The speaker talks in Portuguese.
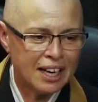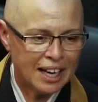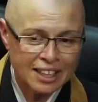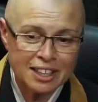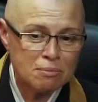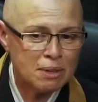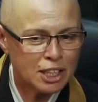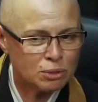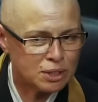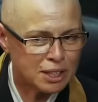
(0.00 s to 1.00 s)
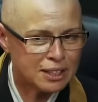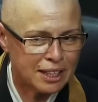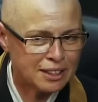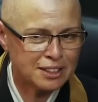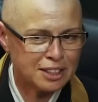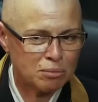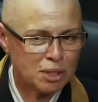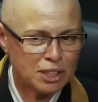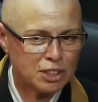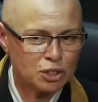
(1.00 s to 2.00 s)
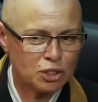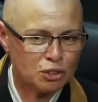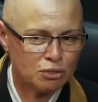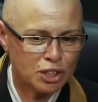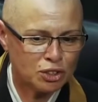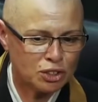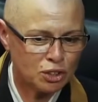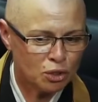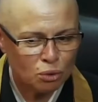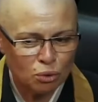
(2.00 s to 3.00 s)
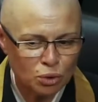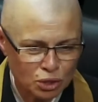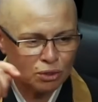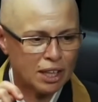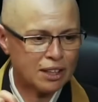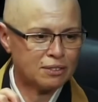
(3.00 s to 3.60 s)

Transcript: Uhum. Aqui mesmo, sentada nessa mesa, às vezes quando eu vejo, se eu não cuido,